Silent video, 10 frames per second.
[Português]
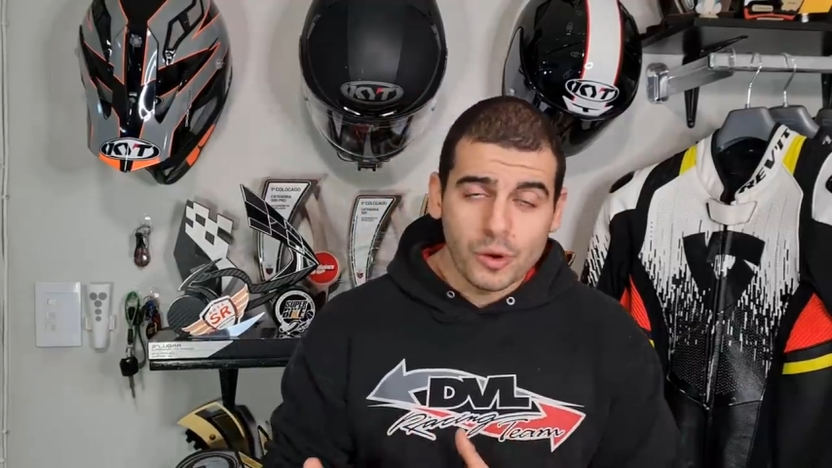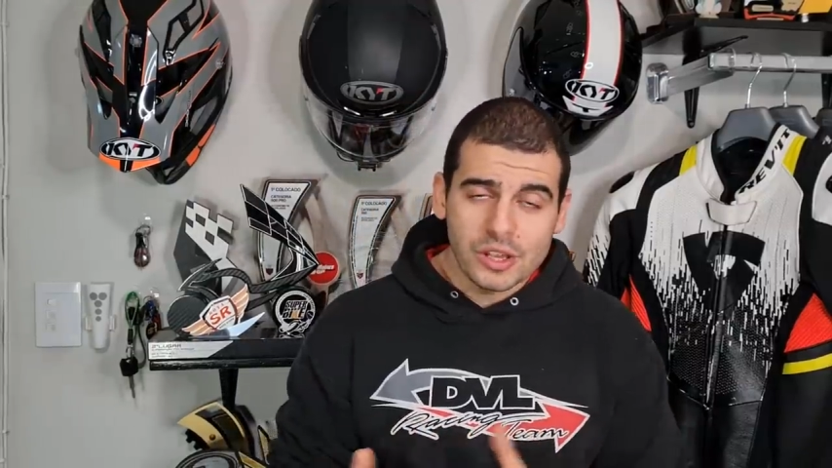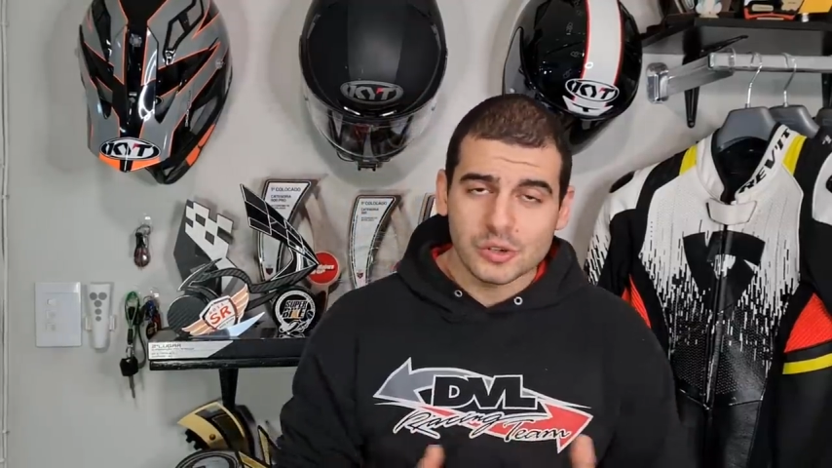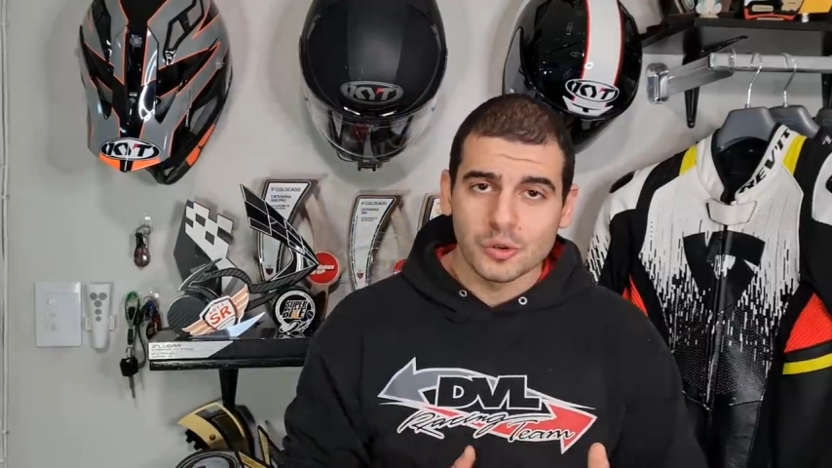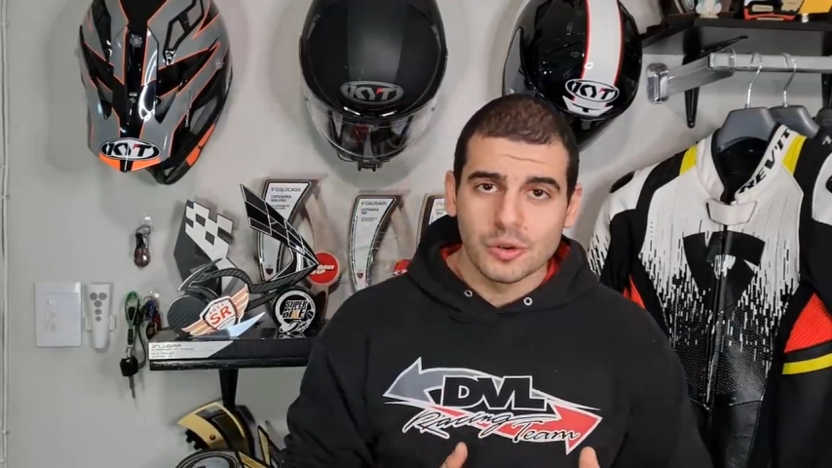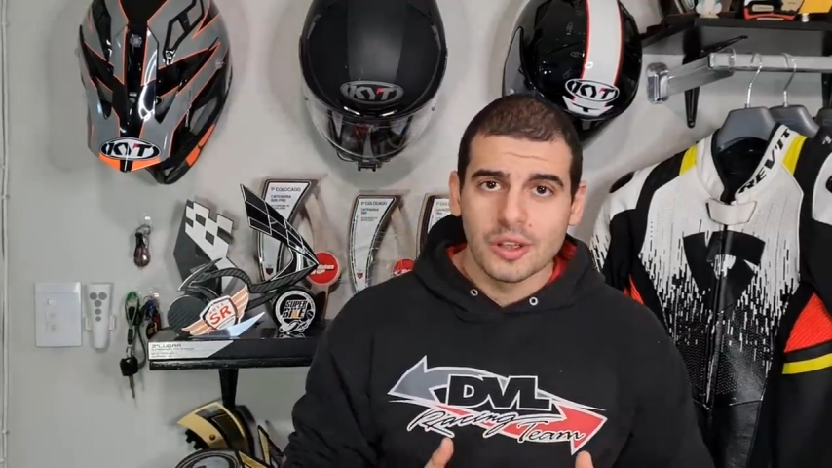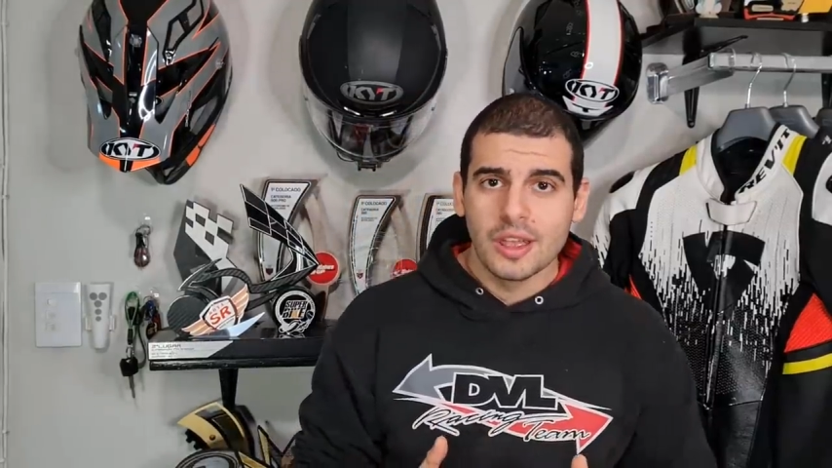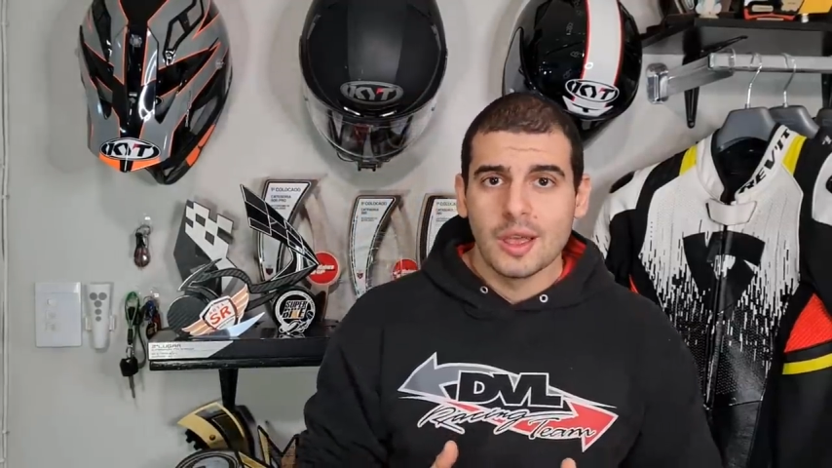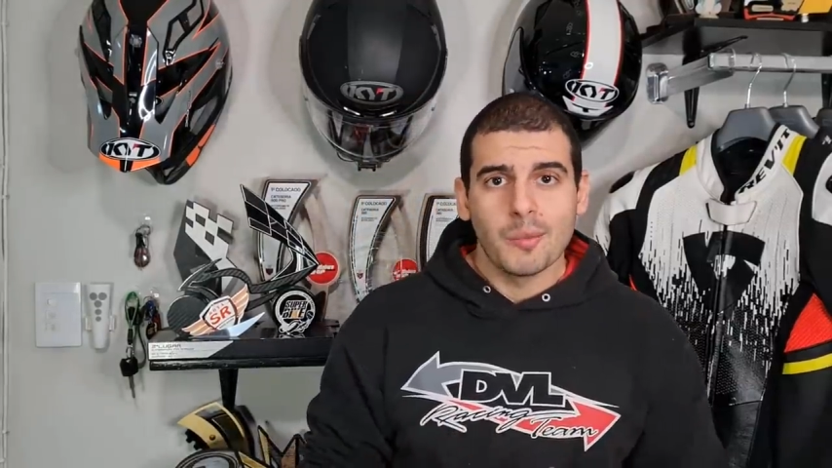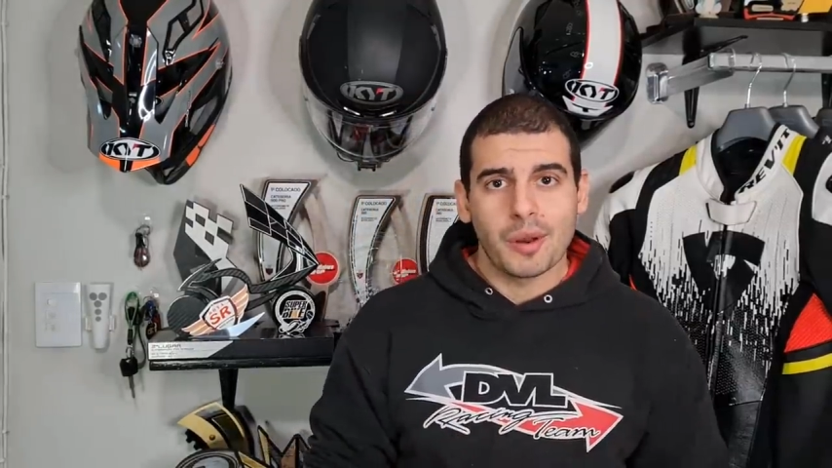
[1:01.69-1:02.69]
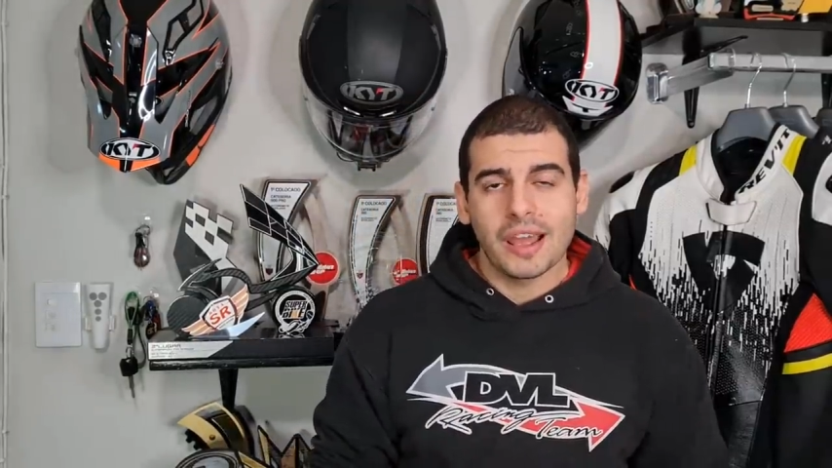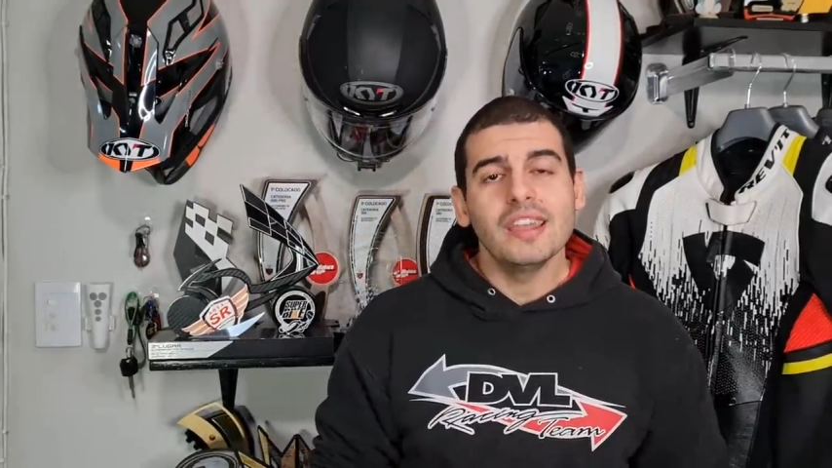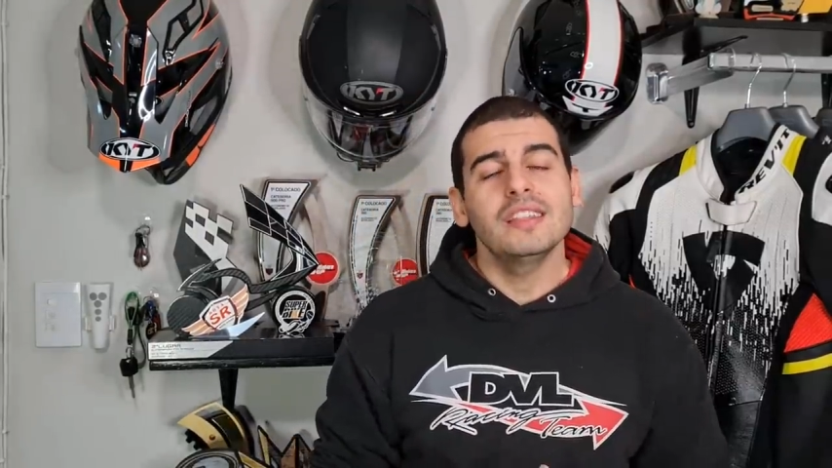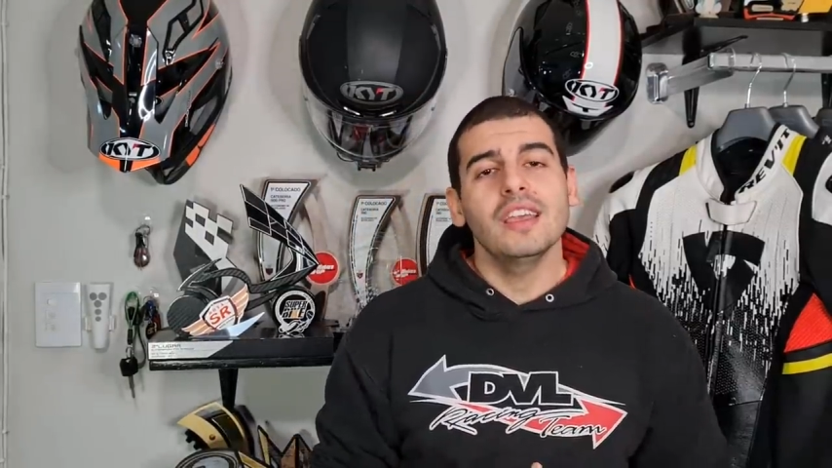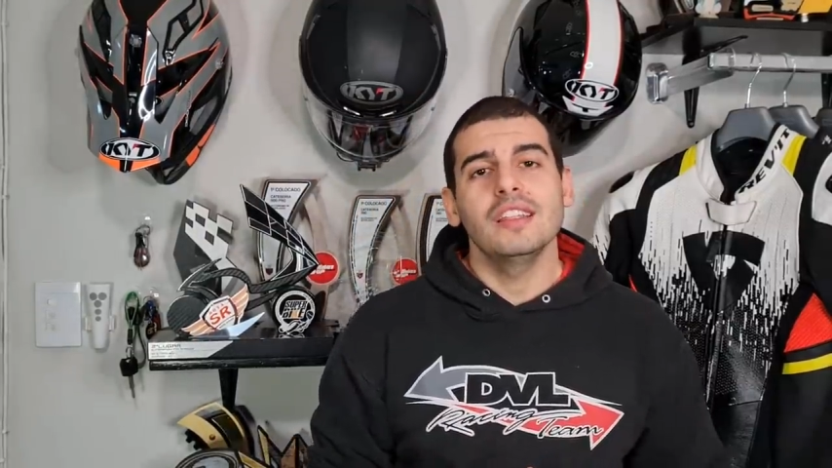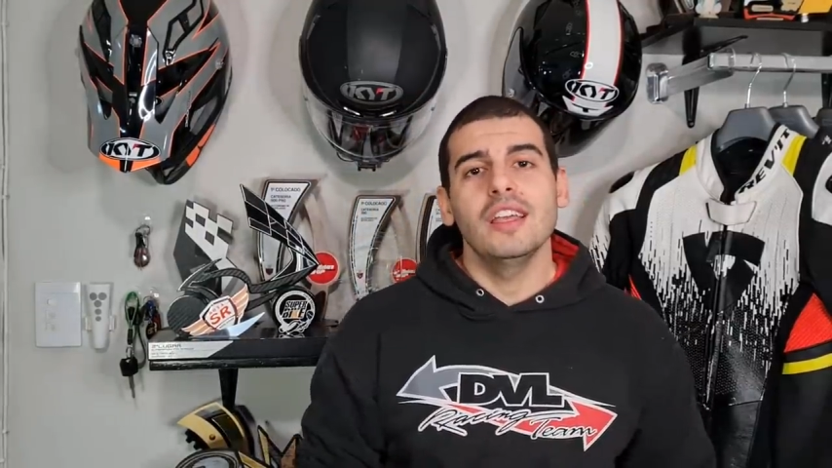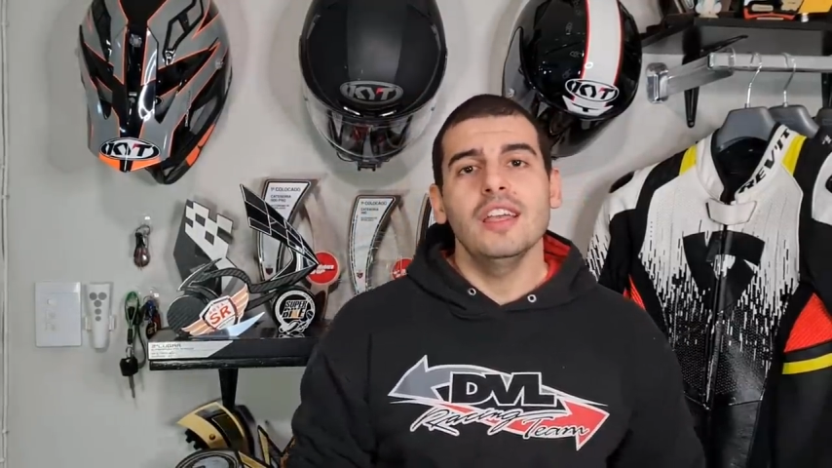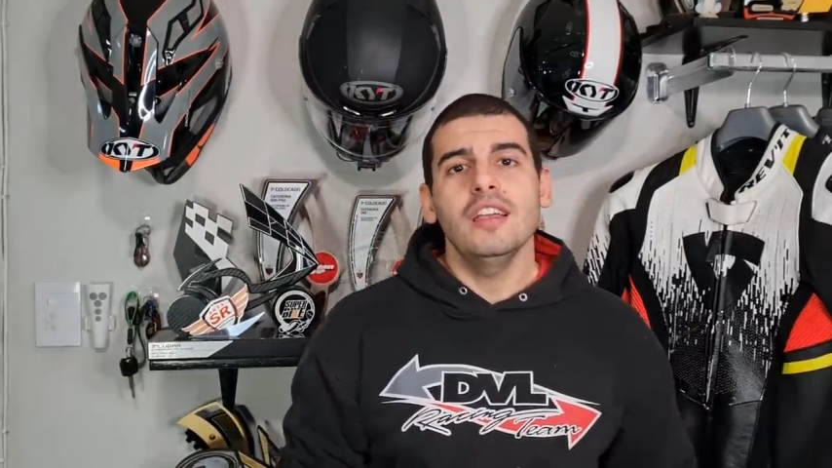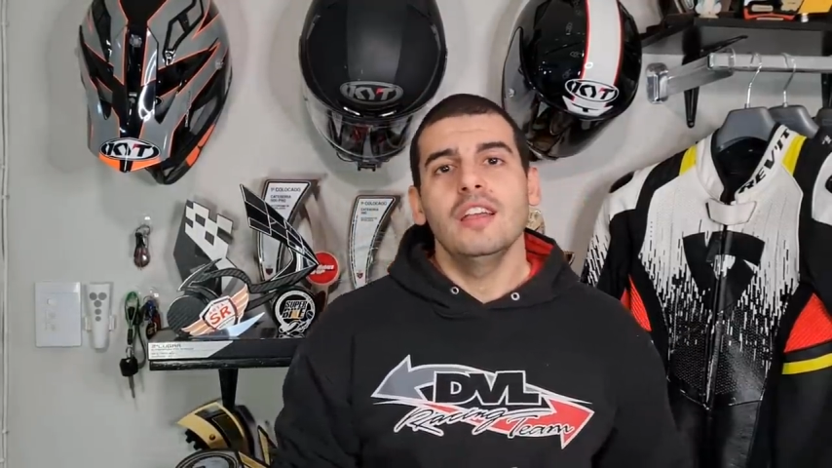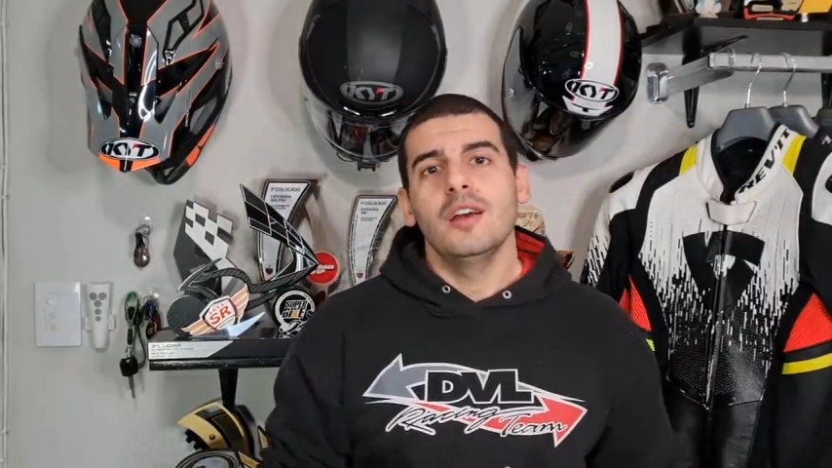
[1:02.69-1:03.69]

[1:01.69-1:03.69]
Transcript: isso para entender,